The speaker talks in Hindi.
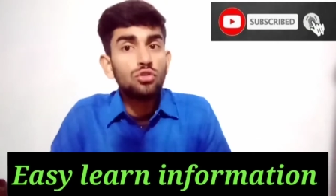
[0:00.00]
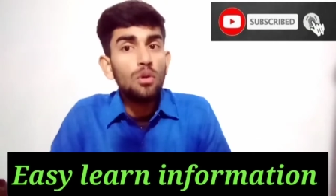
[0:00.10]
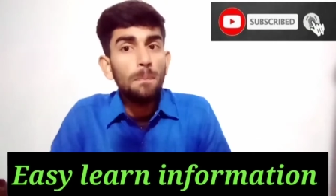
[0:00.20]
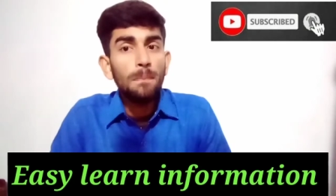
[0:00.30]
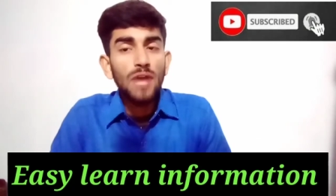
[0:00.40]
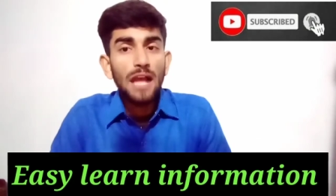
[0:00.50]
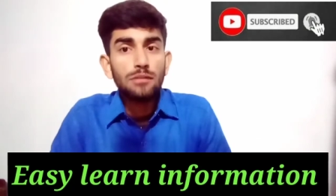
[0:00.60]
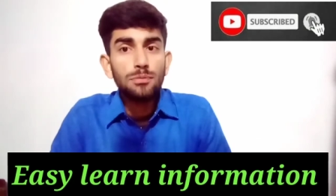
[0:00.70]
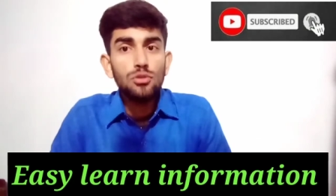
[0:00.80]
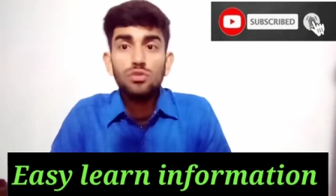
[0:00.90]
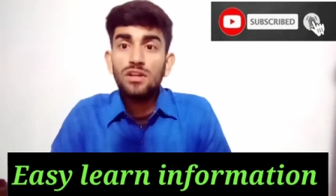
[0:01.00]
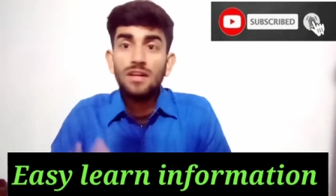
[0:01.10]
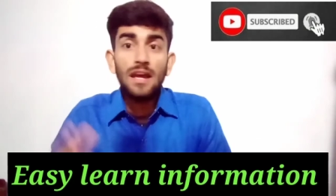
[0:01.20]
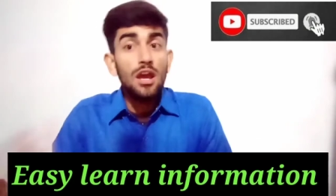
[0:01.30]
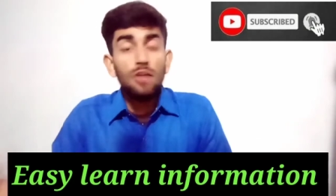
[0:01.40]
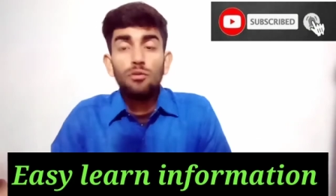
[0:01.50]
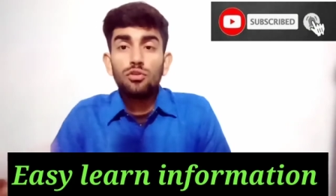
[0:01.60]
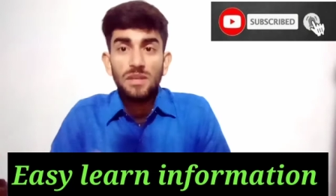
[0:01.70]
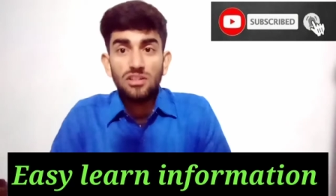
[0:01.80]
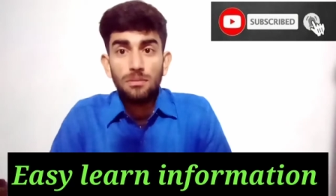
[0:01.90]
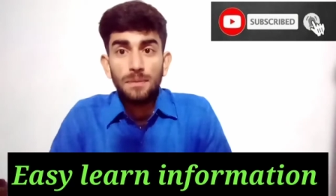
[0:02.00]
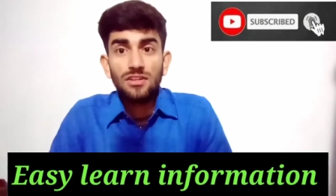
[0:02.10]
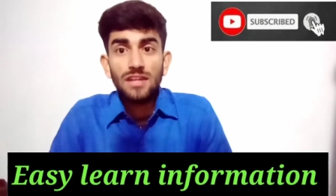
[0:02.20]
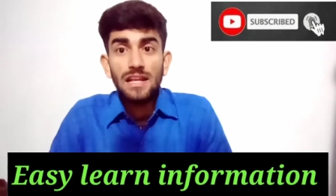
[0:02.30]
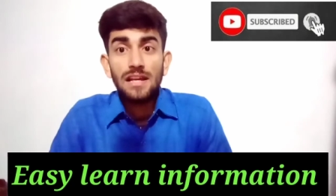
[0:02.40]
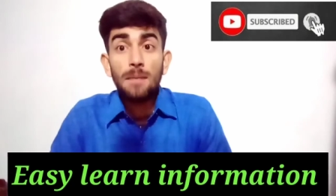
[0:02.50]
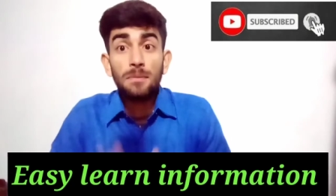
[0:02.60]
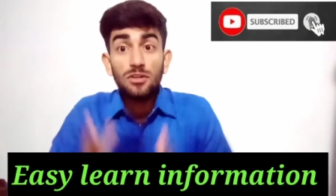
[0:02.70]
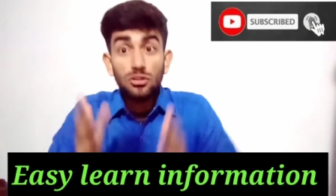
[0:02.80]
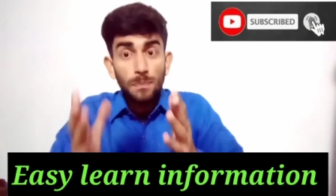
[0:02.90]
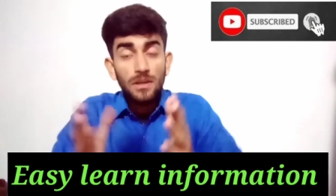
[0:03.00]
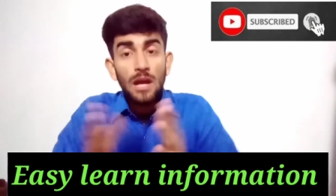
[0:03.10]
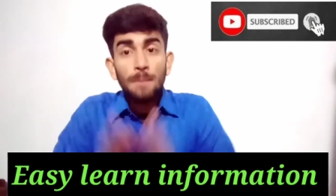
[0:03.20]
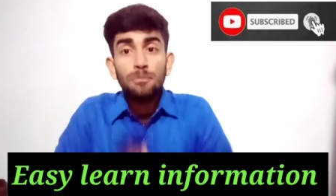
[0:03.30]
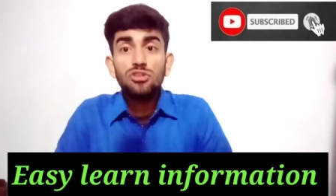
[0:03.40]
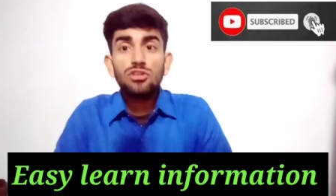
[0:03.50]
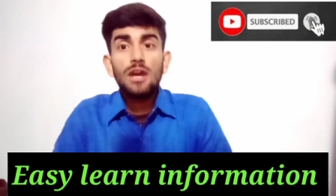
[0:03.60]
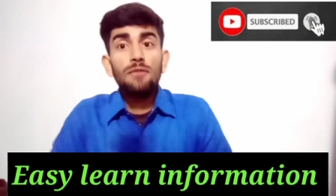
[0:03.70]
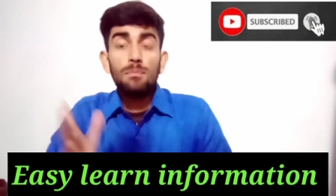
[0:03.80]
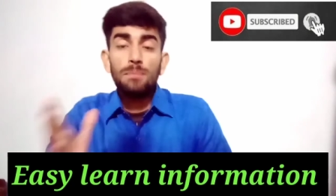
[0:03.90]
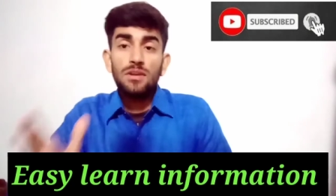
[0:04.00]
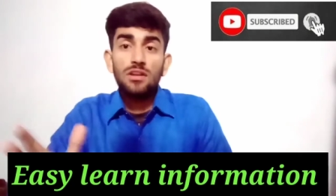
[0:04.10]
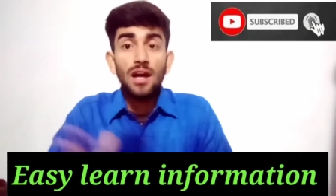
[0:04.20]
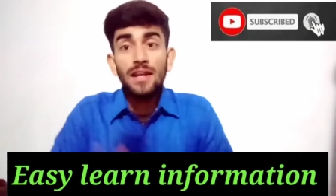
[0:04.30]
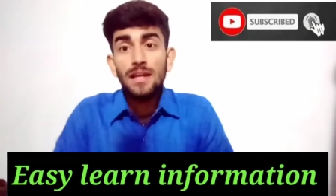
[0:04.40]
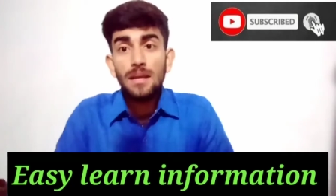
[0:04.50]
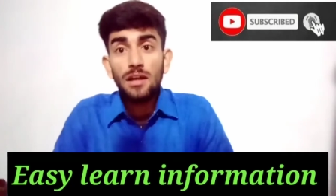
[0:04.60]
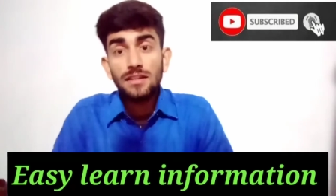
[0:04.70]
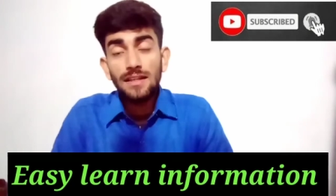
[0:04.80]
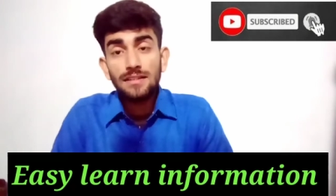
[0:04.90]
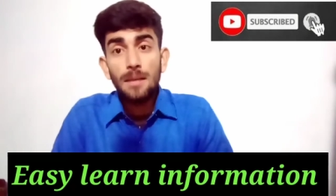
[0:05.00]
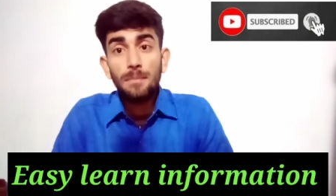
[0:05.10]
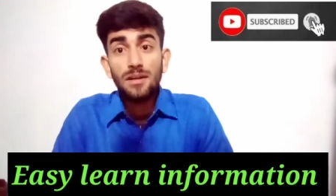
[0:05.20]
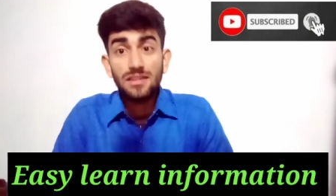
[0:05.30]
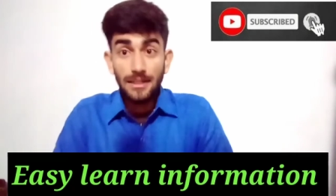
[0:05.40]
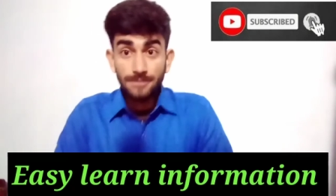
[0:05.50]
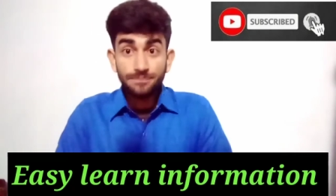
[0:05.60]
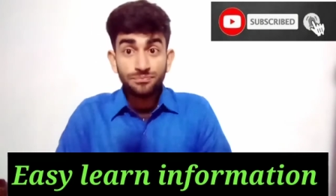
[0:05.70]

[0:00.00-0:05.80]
जो एसपी यूनिट है वो स्पेशल पर्सन के लिए काम करता है जो पंजाब पुलिस है वो थाने के मातहत काम करती है